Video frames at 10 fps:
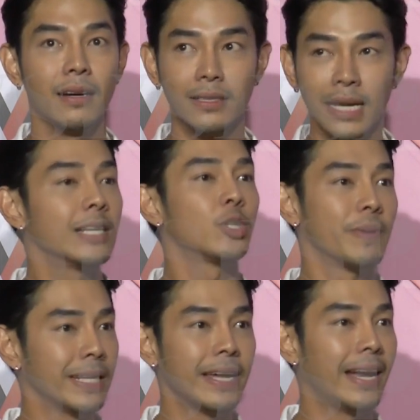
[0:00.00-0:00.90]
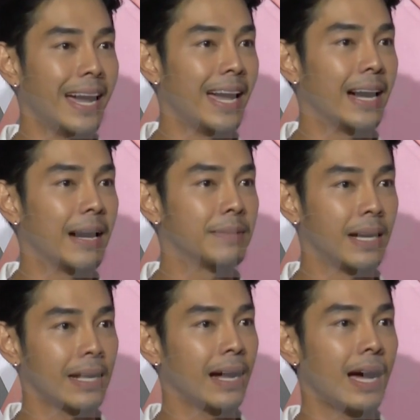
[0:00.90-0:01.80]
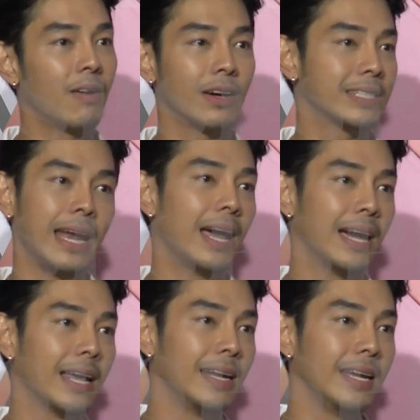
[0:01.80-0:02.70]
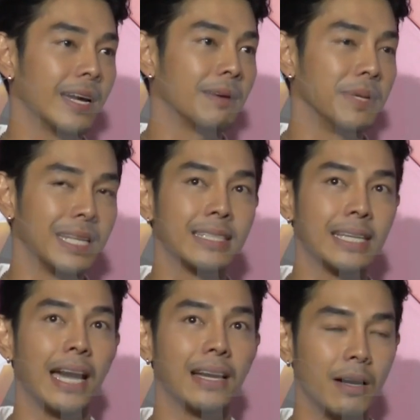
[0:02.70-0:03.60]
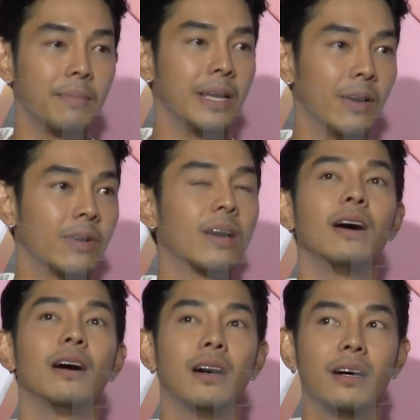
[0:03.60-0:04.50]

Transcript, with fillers: ก็น่าจะจบแค่แสนห้าครับถ้าถ้าเข้าก็แสนห้าแค่นั้นเองครับ มีตังค์จ่ายก็เดี๋ยวก็